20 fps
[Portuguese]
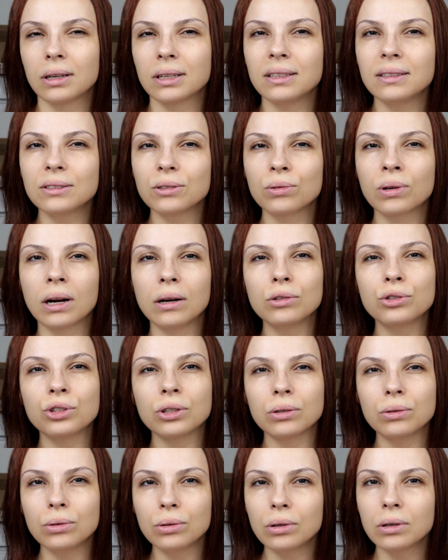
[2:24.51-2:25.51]
aqui em São Carlos
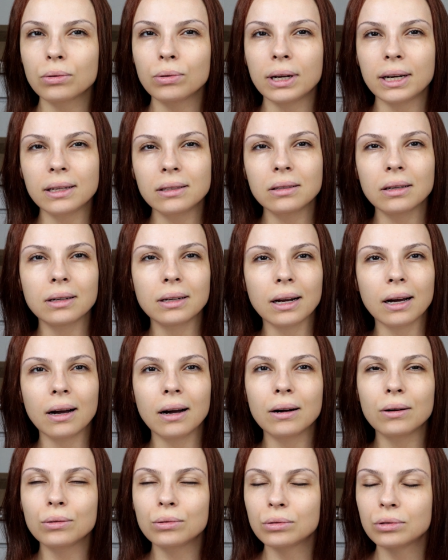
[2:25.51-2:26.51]
chegou a 40
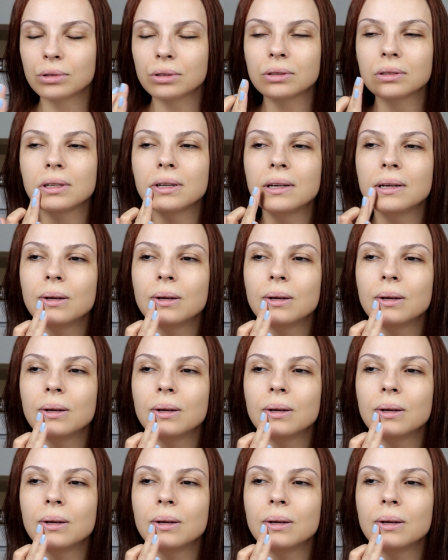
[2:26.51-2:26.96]
graus,